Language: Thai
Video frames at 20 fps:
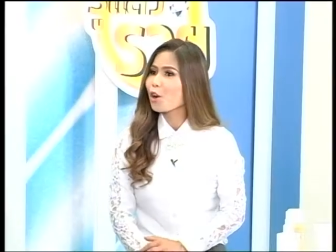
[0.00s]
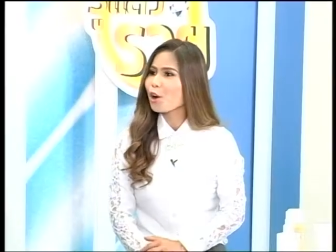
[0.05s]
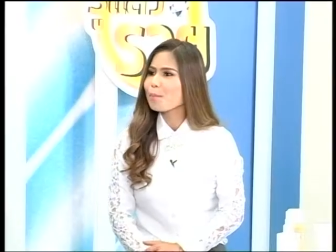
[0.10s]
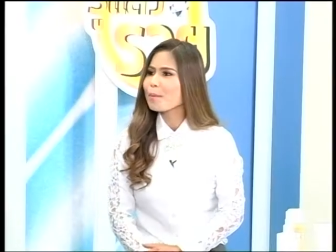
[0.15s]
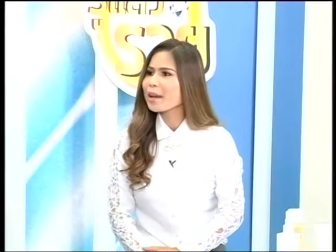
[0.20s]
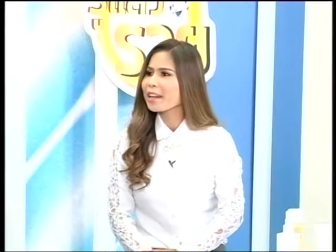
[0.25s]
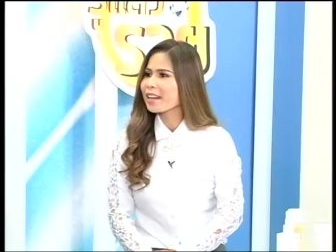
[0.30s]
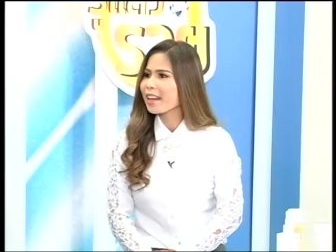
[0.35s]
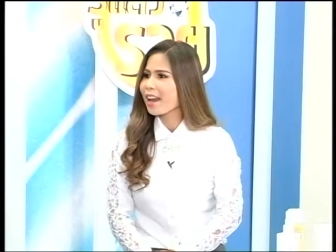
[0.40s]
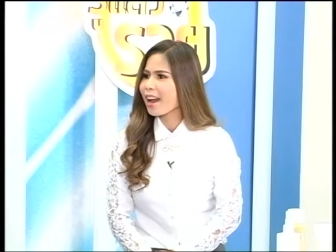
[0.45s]
โลก
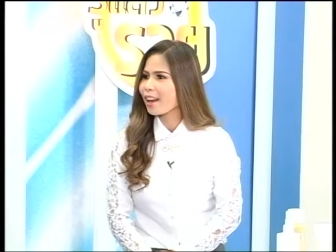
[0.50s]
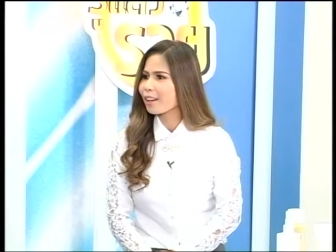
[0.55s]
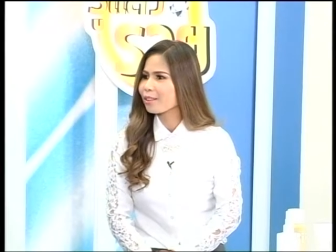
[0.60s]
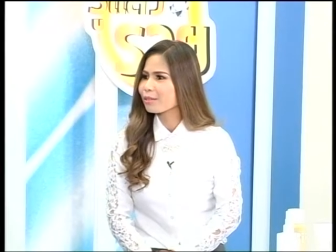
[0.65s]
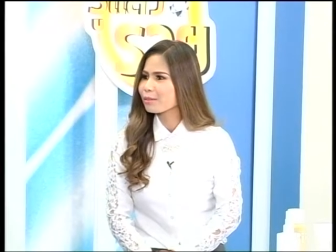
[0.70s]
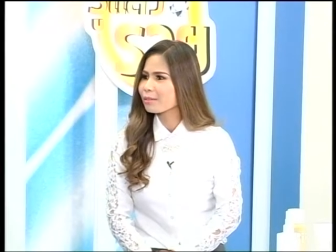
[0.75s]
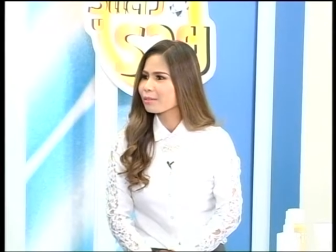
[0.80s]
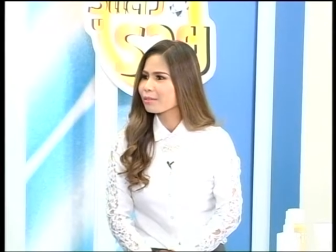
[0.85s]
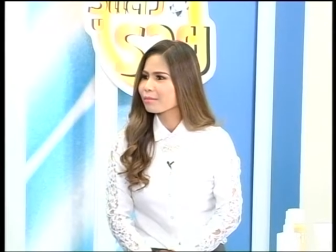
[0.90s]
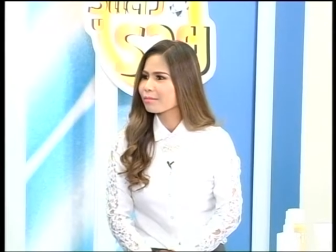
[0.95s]
ใบนี้
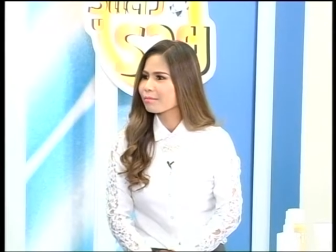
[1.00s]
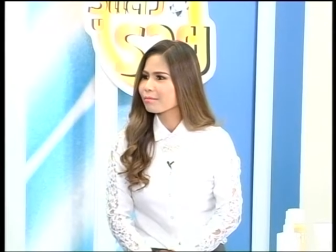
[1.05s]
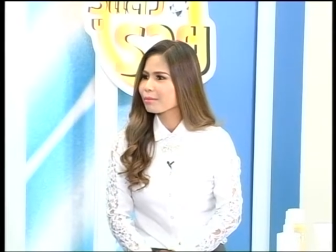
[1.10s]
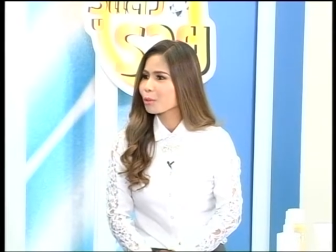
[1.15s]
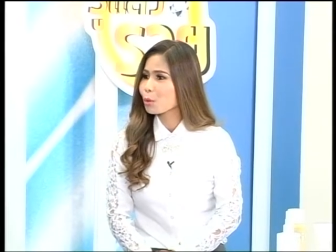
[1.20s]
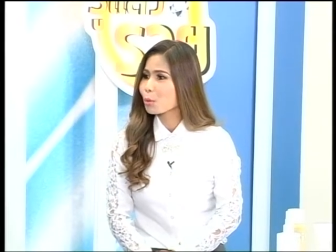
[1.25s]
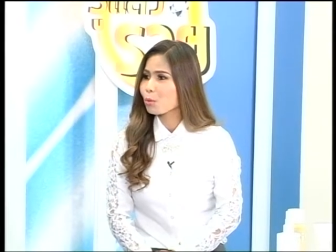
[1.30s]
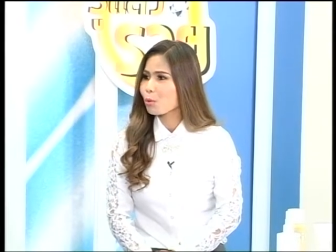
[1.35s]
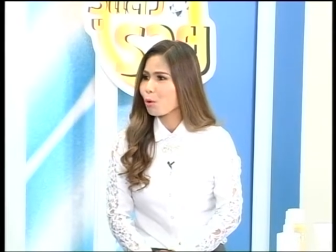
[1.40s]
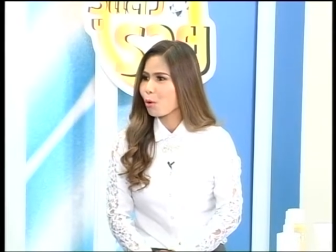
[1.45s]

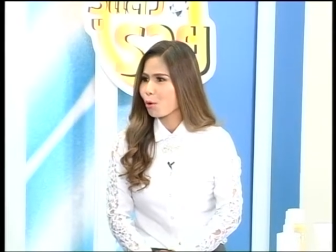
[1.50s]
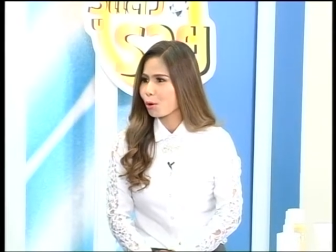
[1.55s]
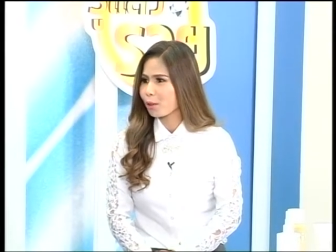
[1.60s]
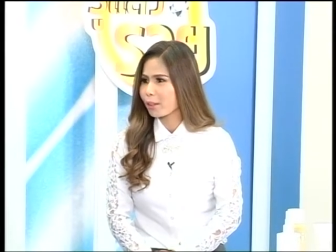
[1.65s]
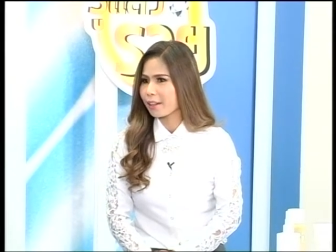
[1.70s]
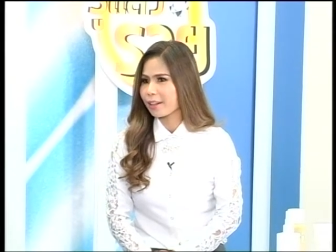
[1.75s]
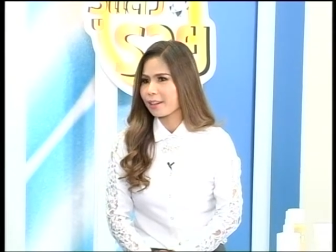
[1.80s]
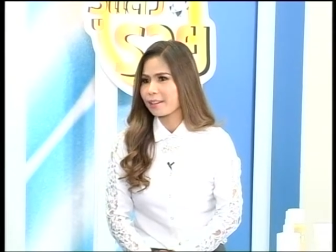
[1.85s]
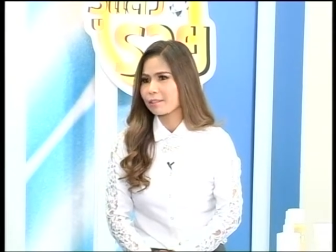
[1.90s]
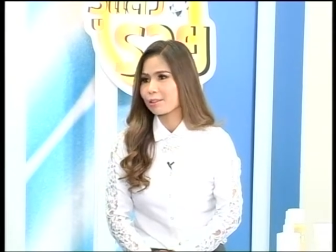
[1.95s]
ทุกคน
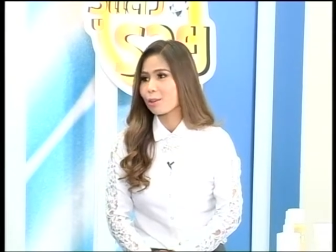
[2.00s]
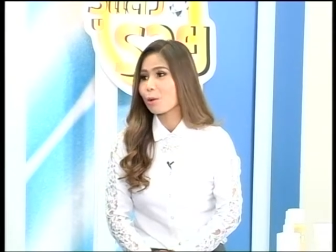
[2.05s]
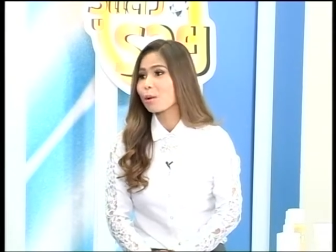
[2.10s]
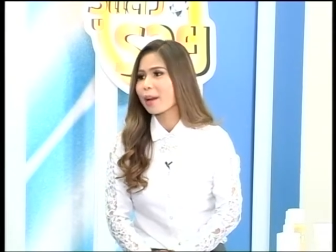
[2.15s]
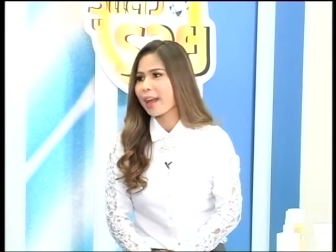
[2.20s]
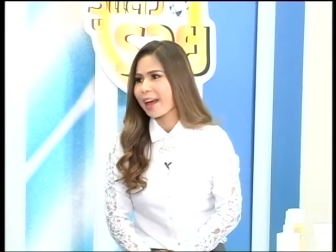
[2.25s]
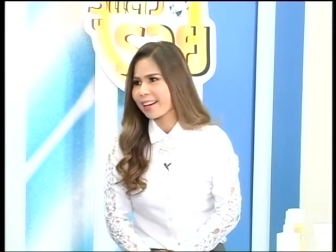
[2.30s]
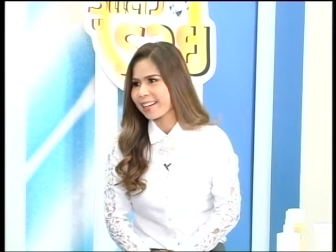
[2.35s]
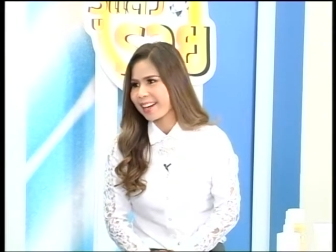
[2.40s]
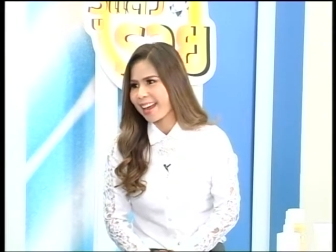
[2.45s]
น่ะต้อง
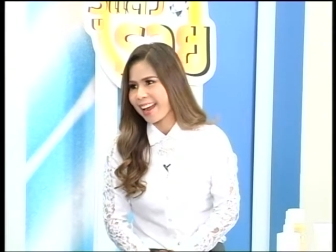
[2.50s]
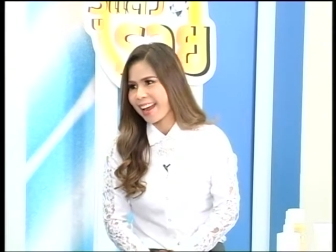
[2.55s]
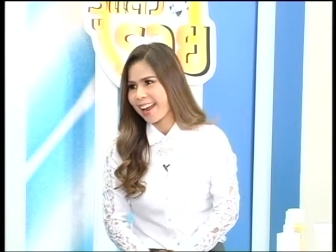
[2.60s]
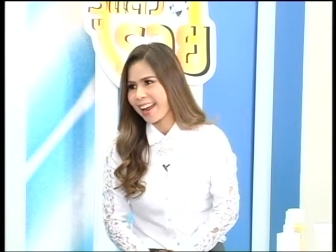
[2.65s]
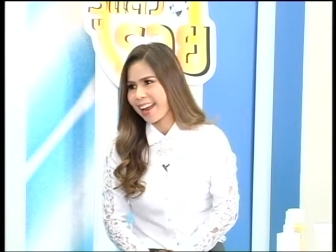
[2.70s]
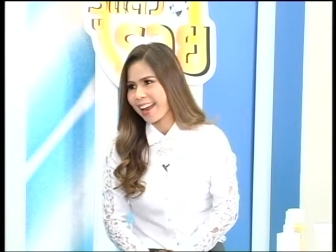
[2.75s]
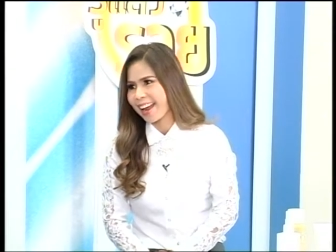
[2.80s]
ล้างหน้า